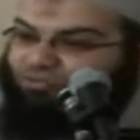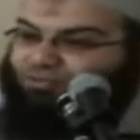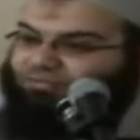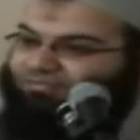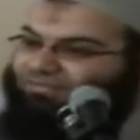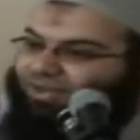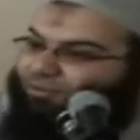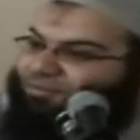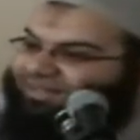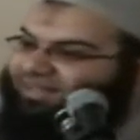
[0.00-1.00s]
يصوم
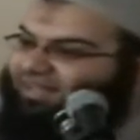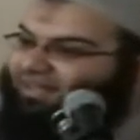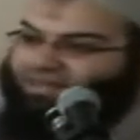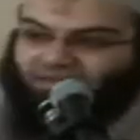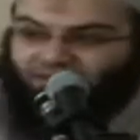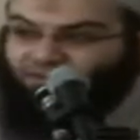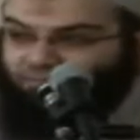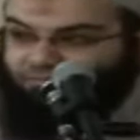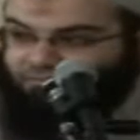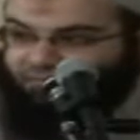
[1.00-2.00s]
يقوم الليل
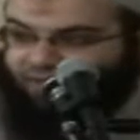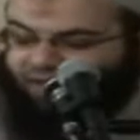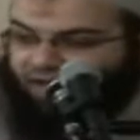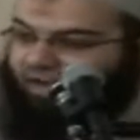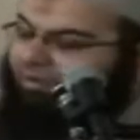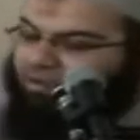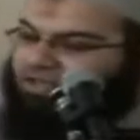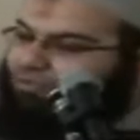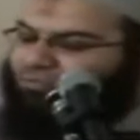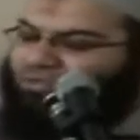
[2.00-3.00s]
لما
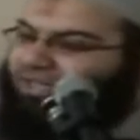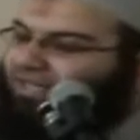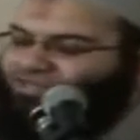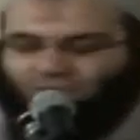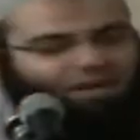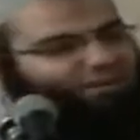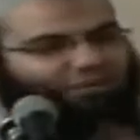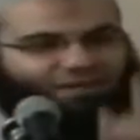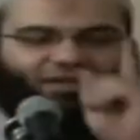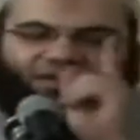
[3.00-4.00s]
واحد يقوم الليل سبحان
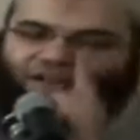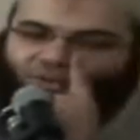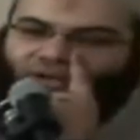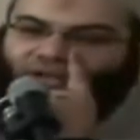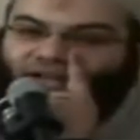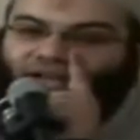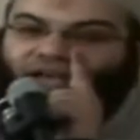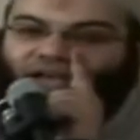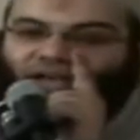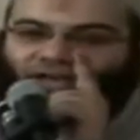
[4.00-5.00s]
الله يا اخوانا
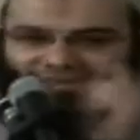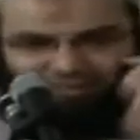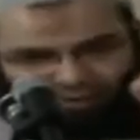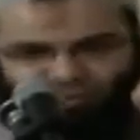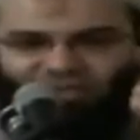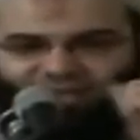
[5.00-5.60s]
ده